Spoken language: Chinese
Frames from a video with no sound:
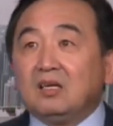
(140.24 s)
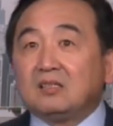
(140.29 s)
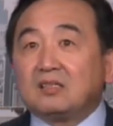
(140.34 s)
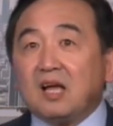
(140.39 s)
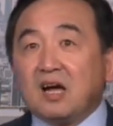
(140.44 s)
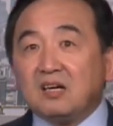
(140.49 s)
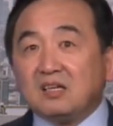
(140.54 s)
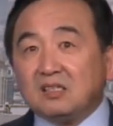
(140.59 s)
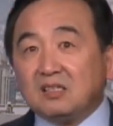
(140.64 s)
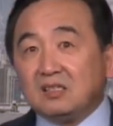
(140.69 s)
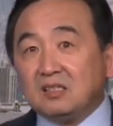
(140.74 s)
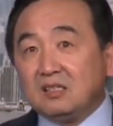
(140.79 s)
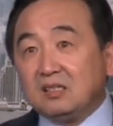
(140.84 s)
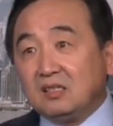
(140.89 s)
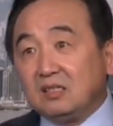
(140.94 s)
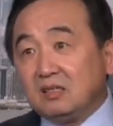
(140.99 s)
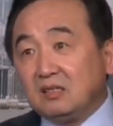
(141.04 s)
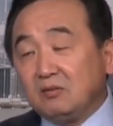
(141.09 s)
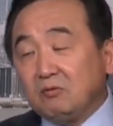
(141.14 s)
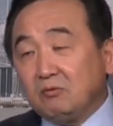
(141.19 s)
当
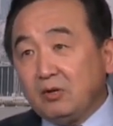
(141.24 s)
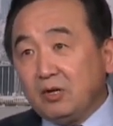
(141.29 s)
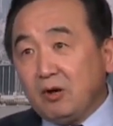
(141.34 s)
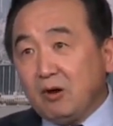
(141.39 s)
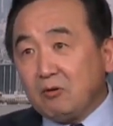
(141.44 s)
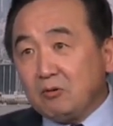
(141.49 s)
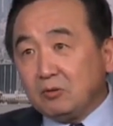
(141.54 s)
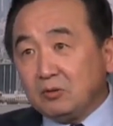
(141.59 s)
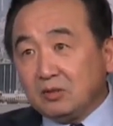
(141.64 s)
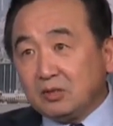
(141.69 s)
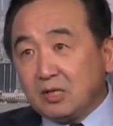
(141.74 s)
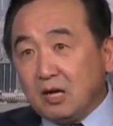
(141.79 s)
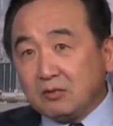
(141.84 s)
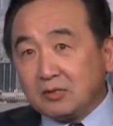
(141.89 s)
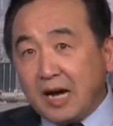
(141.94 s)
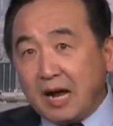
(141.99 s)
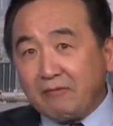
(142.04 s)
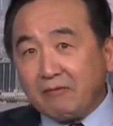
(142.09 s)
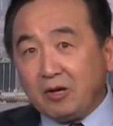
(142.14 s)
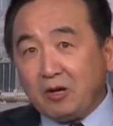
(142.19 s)
委员调
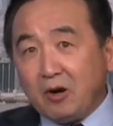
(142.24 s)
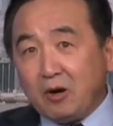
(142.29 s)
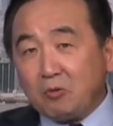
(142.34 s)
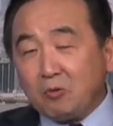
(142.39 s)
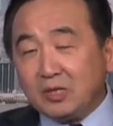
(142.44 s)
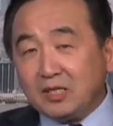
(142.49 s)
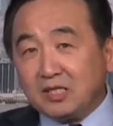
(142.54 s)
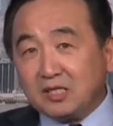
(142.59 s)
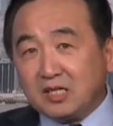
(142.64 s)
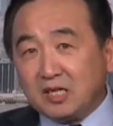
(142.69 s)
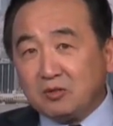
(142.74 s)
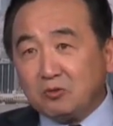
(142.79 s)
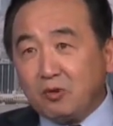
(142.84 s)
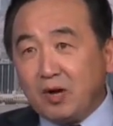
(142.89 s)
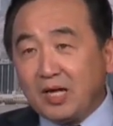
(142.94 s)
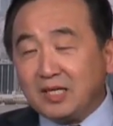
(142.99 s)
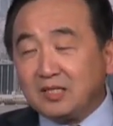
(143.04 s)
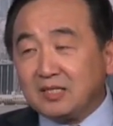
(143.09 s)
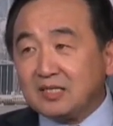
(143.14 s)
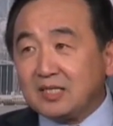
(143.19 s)
查委员会的成
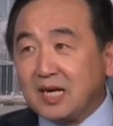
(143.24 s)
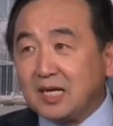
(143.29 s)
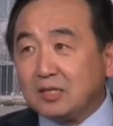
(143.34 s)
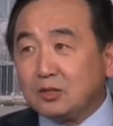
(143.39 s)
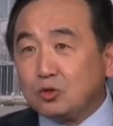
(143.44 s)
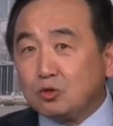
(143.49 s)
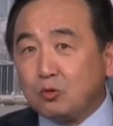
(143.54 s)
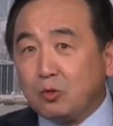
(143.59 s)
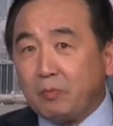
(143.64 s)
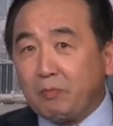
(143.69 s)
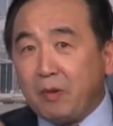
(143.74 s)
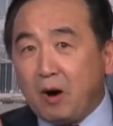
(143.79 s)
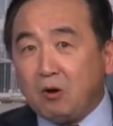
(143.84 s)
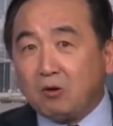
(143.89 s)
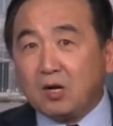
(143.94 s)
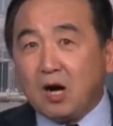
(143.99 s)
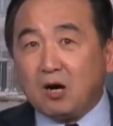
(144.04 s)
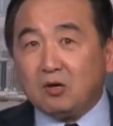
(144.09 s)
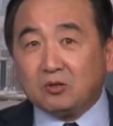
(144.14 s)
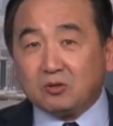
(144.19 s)
员在做报
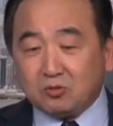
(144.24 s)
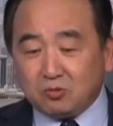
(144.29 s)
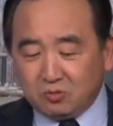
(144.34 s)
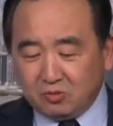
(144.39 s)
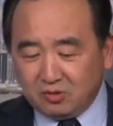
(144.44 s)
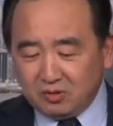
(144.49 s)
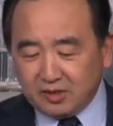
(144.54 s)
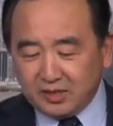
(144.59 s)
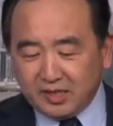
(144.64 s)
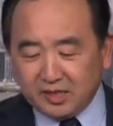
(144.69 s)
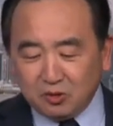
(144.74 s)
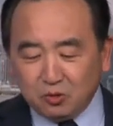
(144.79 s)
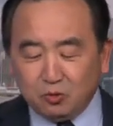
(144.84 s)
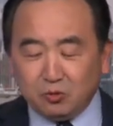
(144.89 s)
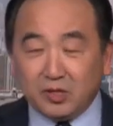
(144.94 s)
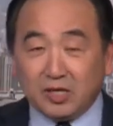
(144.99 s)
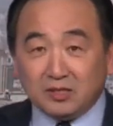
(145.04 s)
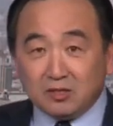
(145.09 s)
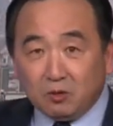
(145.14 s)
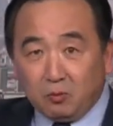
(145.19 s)
告的时候，这个女
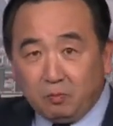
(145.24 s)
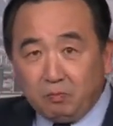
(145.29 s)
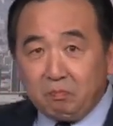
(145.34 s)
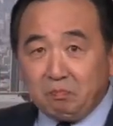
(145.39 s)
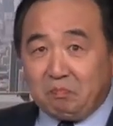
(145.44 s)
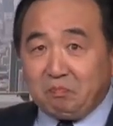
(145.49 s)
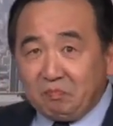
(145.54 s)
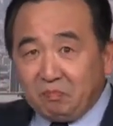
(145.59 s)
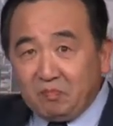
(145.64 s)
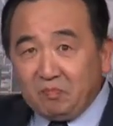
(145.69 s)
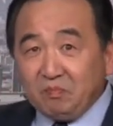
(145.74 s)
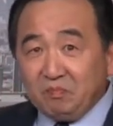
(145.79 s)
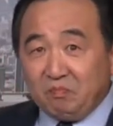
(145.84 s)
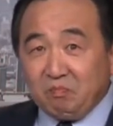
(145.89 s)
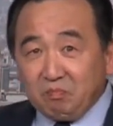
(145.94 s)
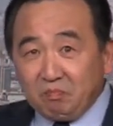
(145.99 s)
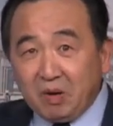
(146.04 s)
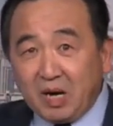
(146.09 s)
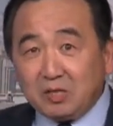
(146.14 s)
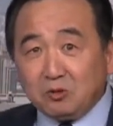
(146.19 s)
人就
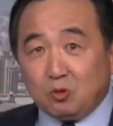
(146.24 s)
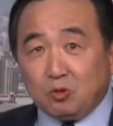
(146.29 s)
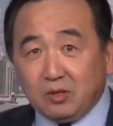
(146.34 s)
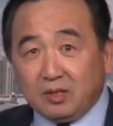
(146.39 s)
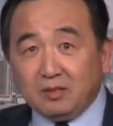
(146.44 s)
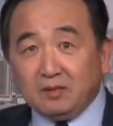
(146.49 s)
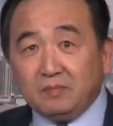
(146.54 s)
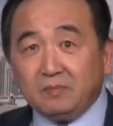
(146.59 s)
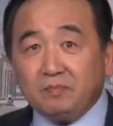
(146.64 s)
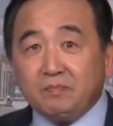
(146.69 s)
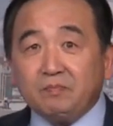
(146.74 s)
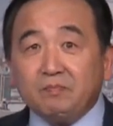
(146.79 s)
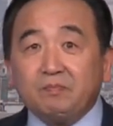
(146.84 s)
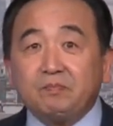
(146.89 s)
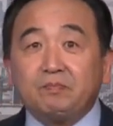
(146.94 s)
拍桌子，